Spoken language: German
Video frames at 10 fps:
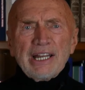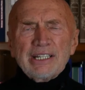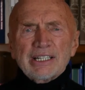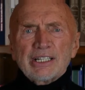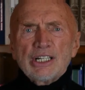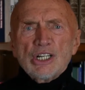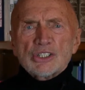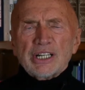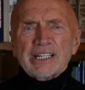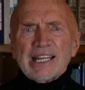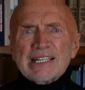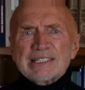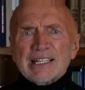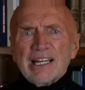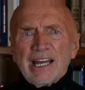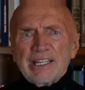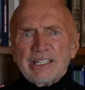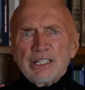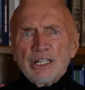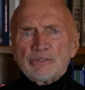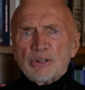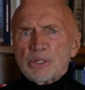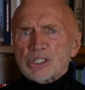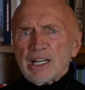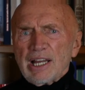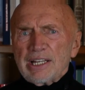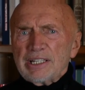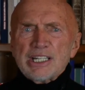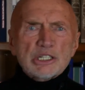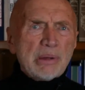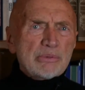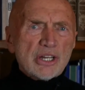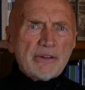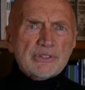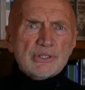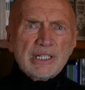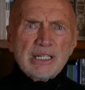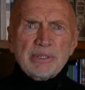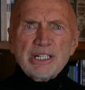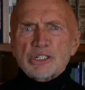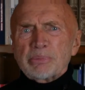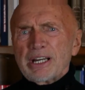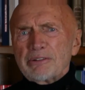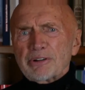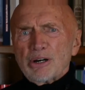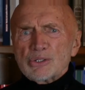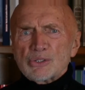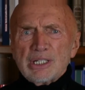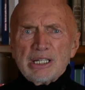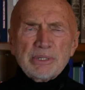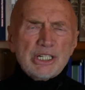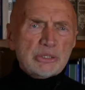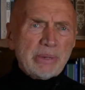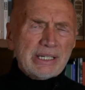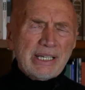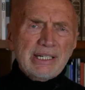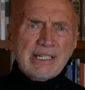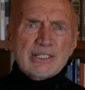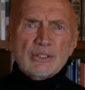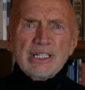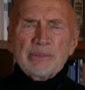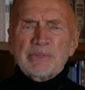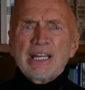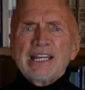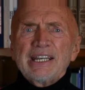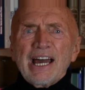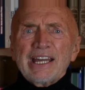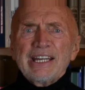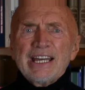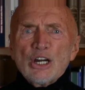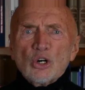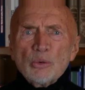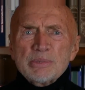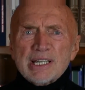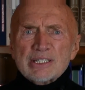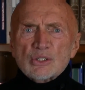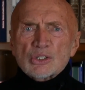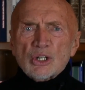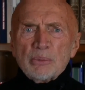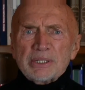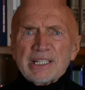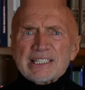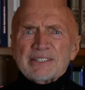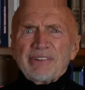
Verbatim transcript: andere, sondern ganz alleine für mich alleine. Nicht meinem Chef zu lieben, nicht meiner Frau zu lieben, nicht meinen Kindern zu lieben. Nein, Umsetzungskompetenz,